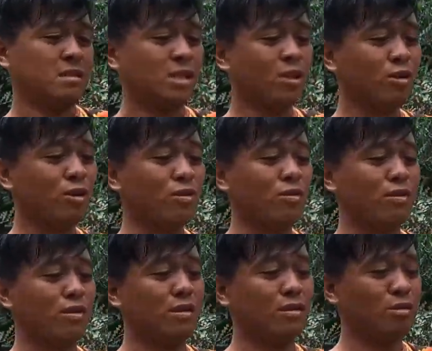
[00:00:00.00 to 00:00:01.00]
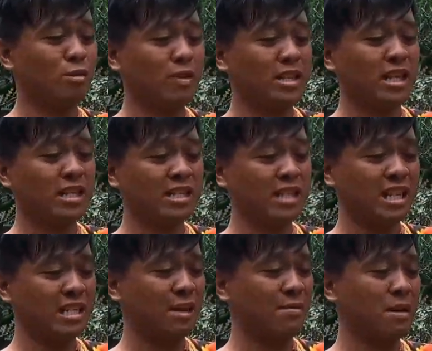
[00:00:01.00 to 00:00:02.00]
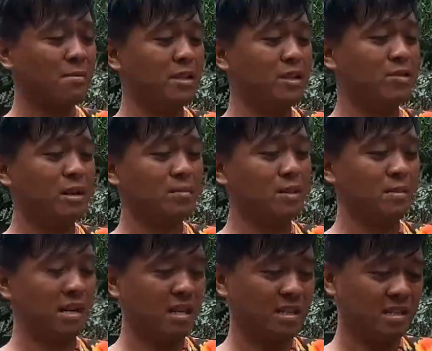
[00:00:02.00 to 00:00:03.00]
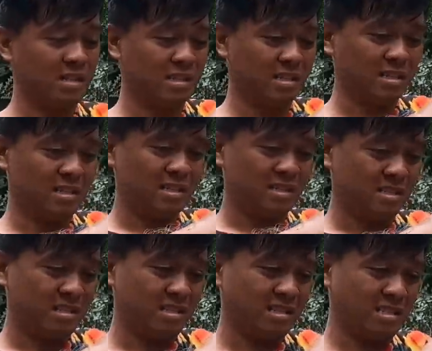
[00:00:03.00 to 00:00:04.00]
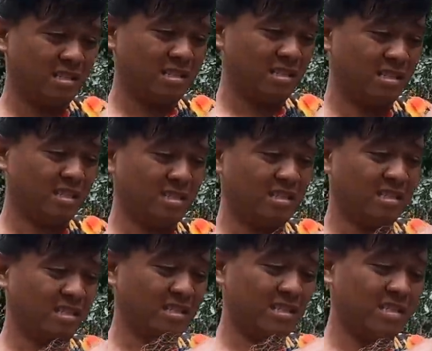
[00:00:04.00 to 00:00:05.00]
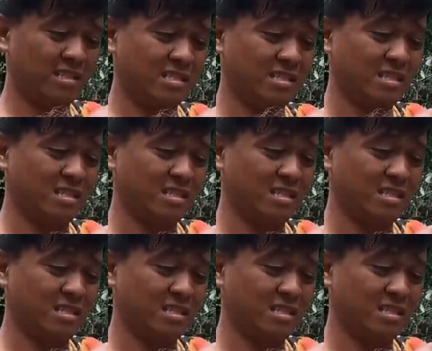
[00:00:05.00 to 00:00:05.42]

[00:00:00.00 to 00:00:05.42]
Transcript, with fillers: Siguro, tumitingin din sila sa mga video namin ba? Oo. Oh, kung saan kami nagkukuha ba? Mm.